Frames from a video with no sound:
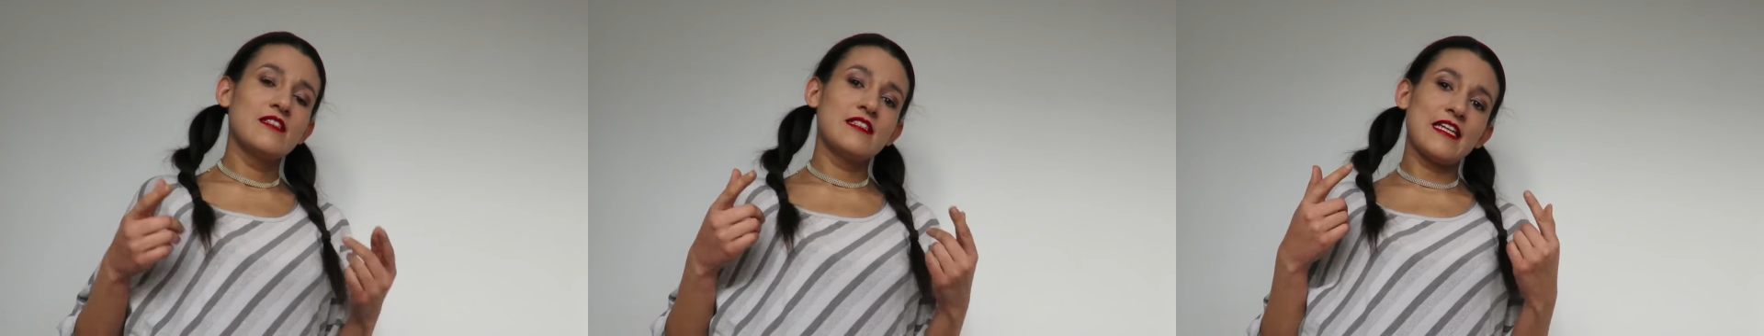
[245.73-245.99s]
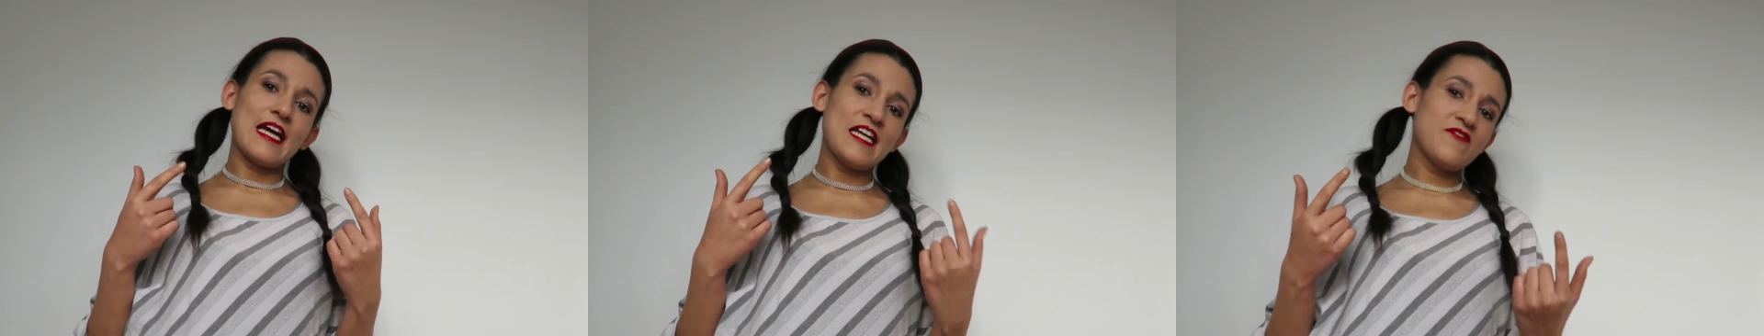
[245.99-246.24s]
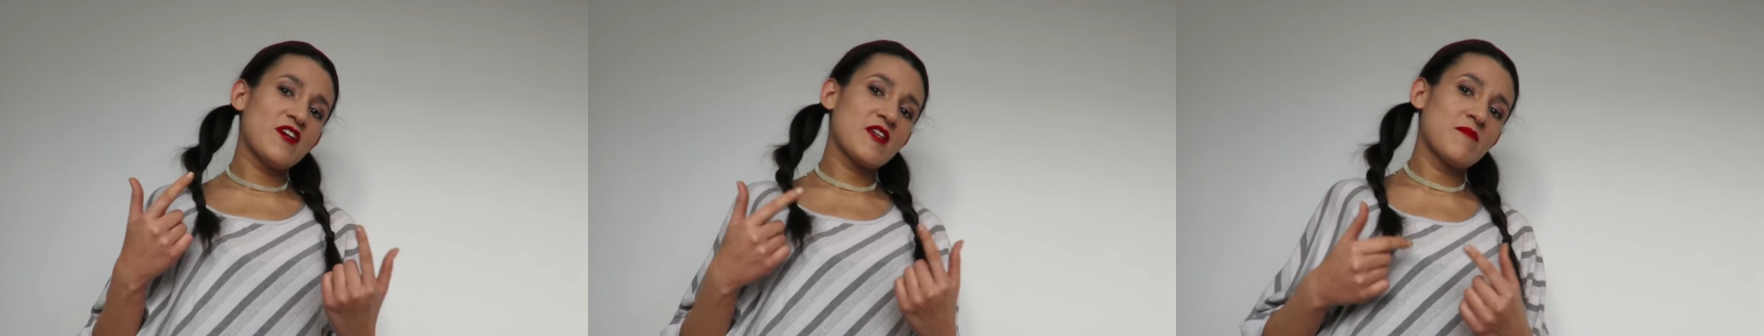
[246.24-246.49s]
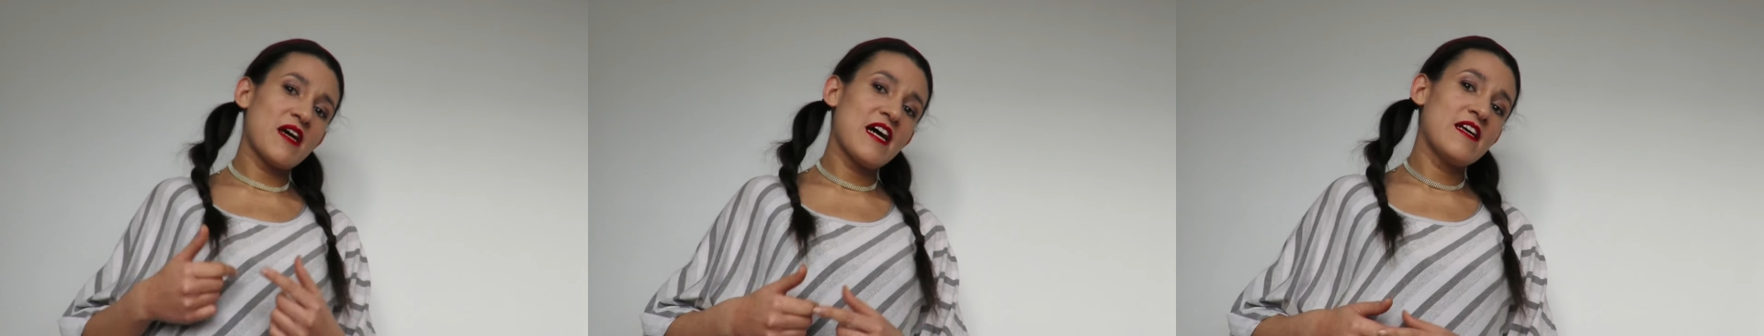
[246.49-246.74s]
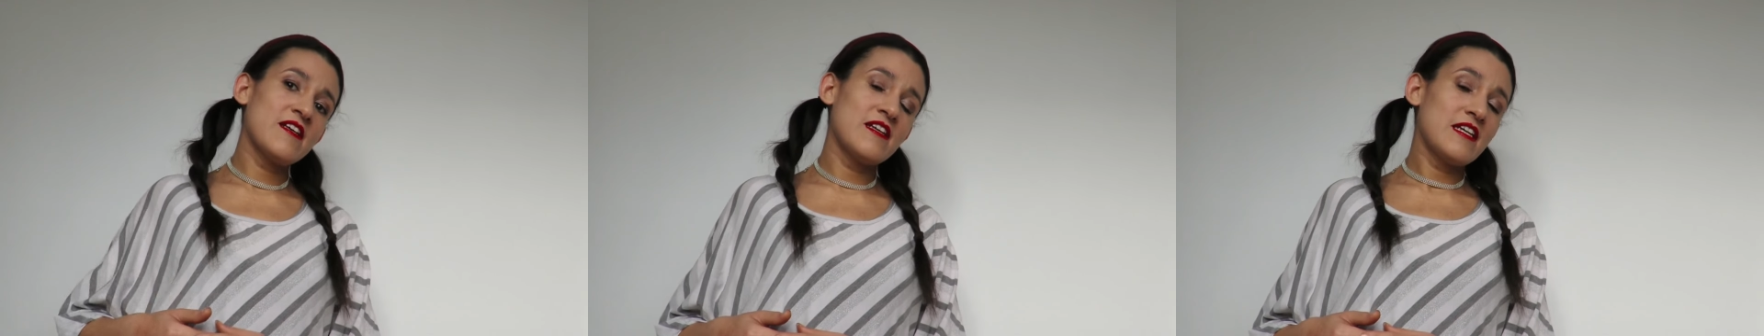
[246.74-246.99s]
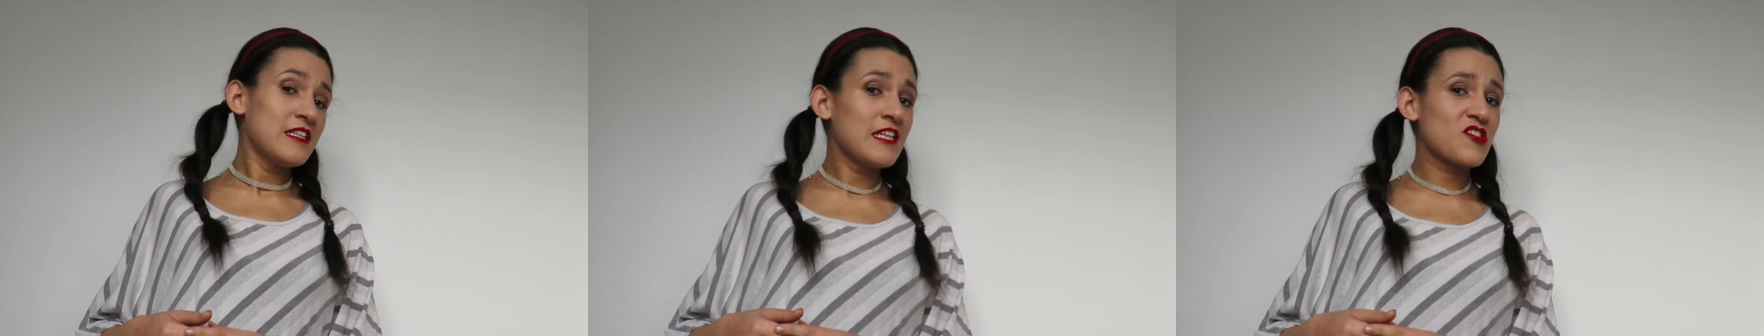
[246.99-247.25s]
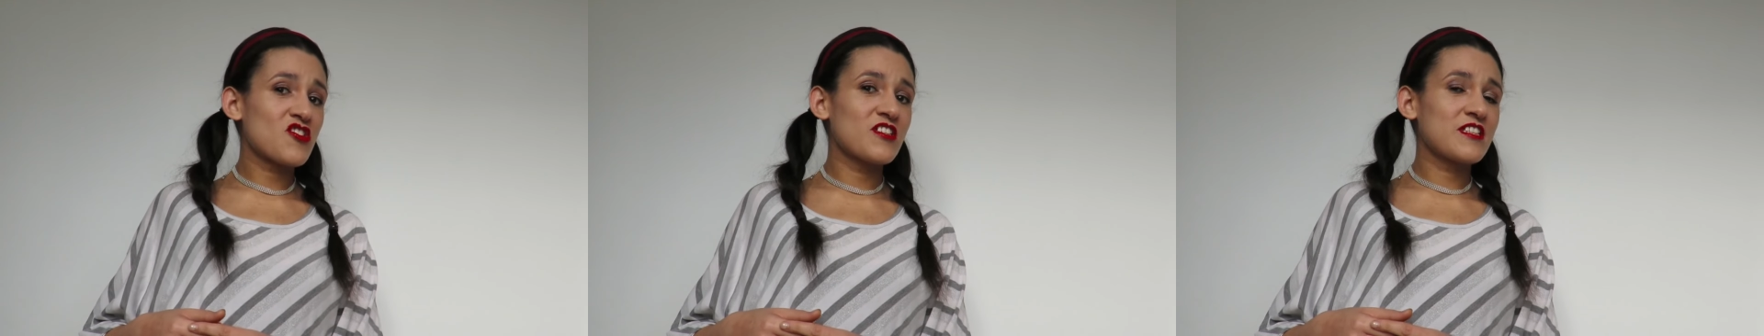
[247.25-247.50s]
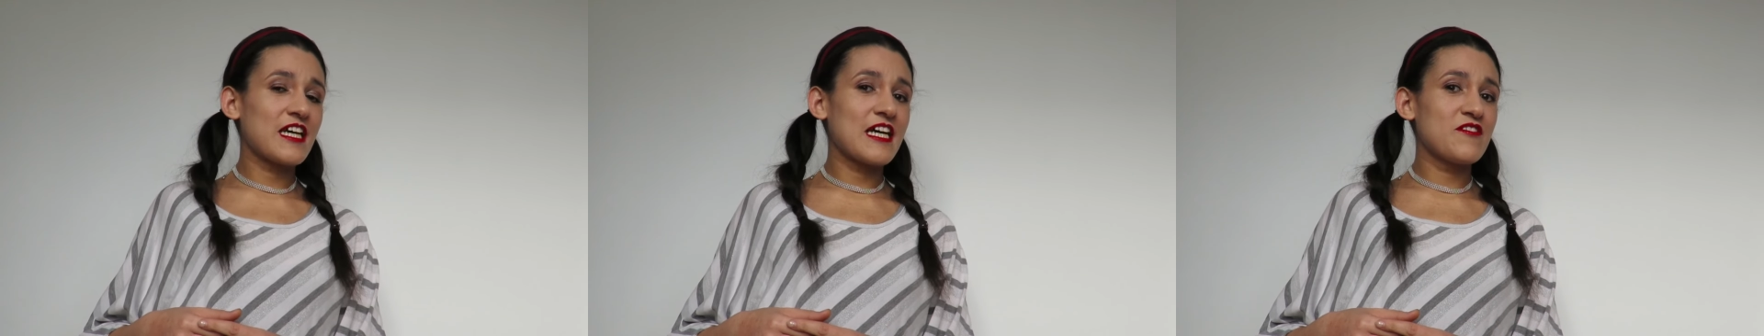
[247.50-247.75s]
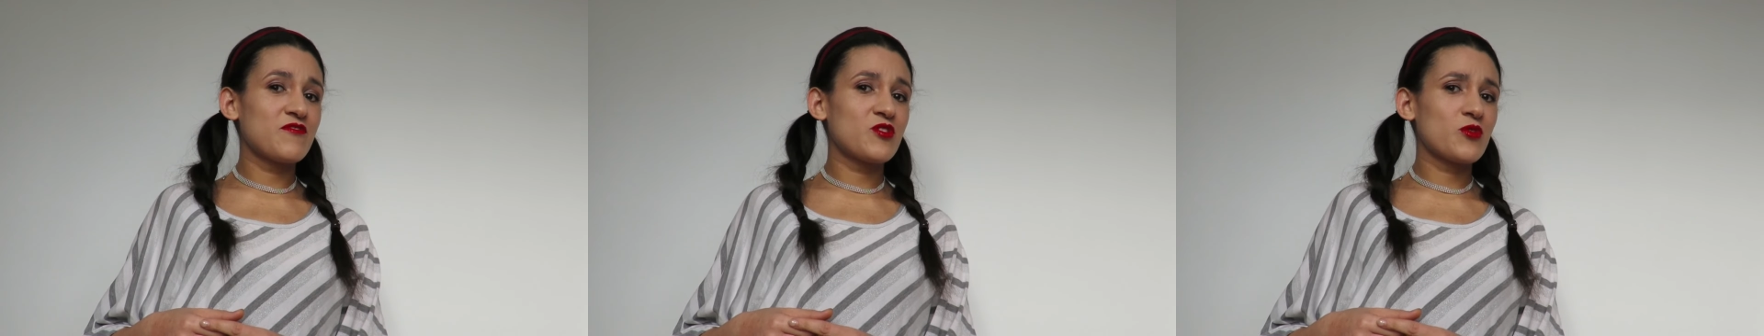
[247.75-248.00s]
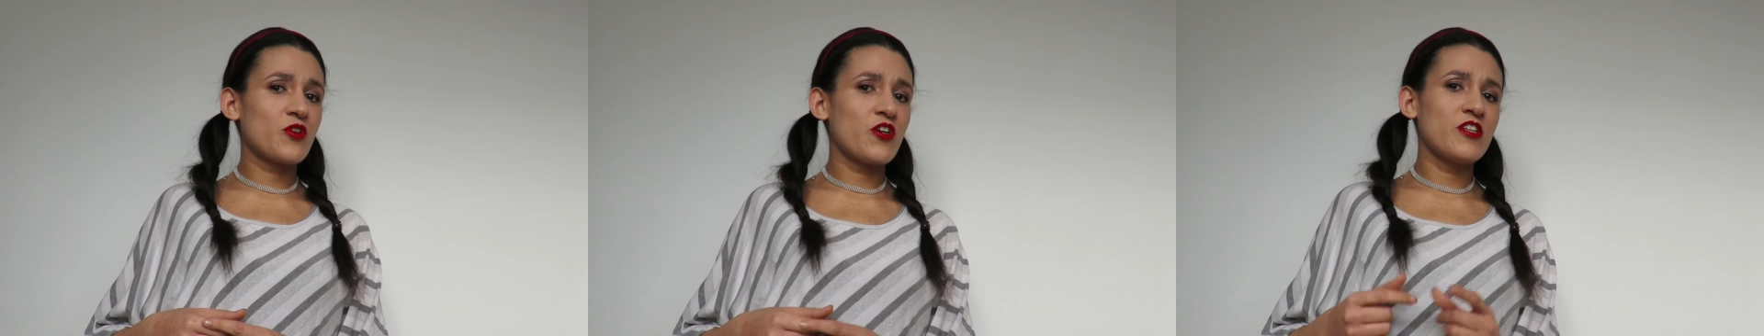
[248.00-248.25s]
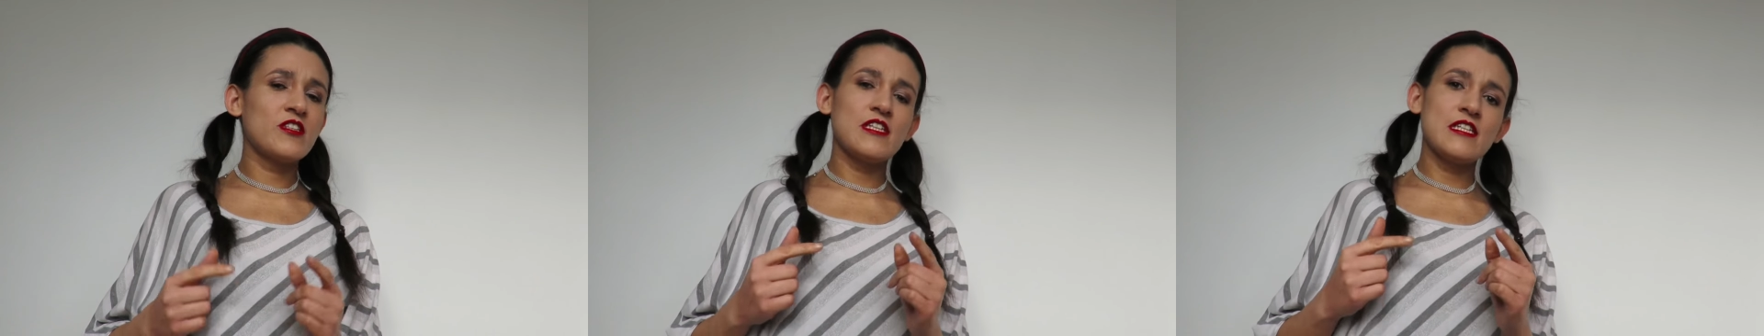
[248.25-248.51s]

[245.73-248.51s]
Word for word: Sich einfach mal in den Schritt greifen zu können,